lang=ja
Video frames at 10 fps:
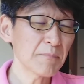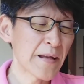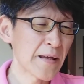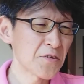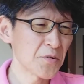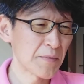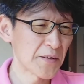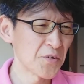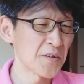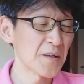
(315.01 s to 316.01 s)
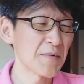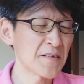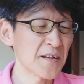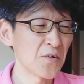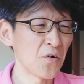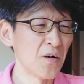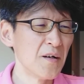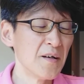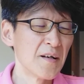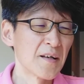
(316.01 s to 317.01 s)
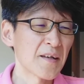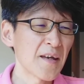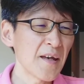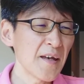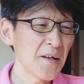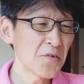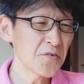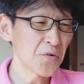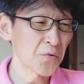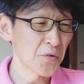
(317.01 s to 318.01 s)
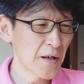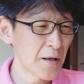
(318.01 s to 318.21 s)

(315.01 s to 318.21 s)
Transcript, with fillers: えー、ちょっとまた読んでいきますけど、ケーエヌ 庁の